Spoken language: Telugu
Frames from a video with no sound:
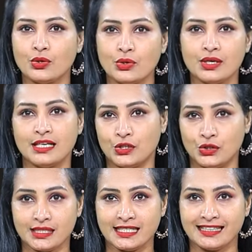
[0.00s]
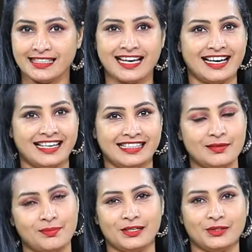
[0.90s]
రోగనిరోధక శక్తి
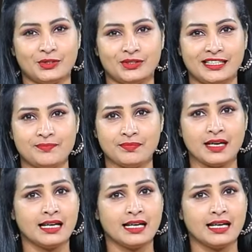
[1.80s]
అనేది పెరుగుతుంది